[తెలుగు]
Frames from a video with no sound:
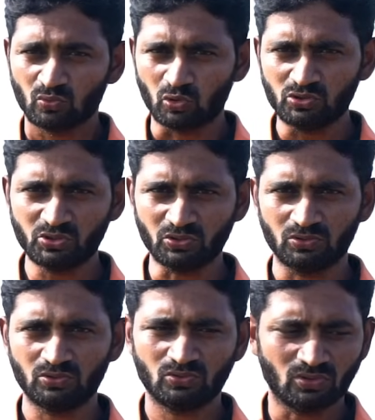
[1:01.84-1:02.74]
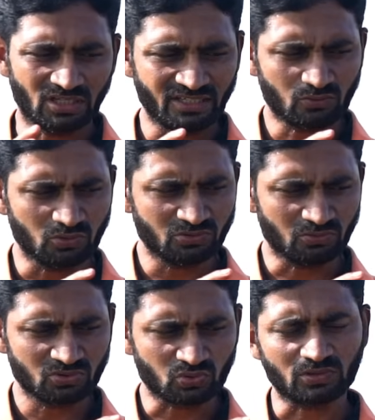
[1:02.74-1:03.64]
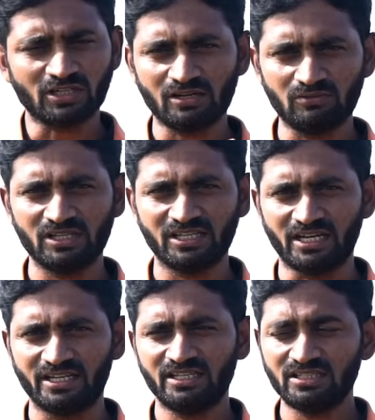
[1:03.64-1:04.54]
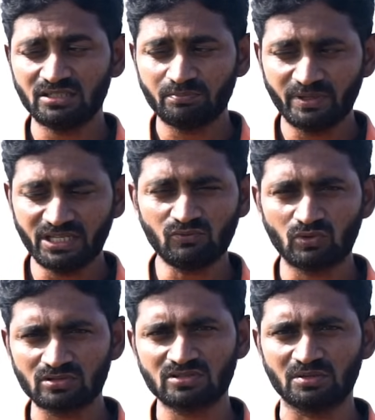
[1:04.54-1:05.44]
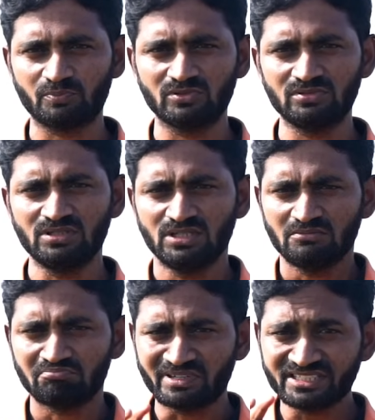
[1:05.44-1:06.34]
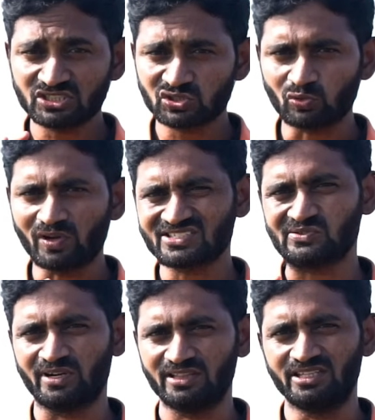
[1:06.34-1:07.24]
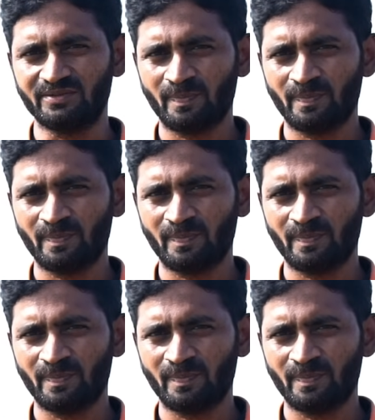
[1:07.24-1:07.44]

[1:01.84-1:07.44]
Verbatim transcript: కొంచెం అంటే కొంచెం శుద్ధలా ఉండేది కానీ ఈ బియ్యం వండుతున్నప్పుడు మంచి సువాసన ఉండిద్ది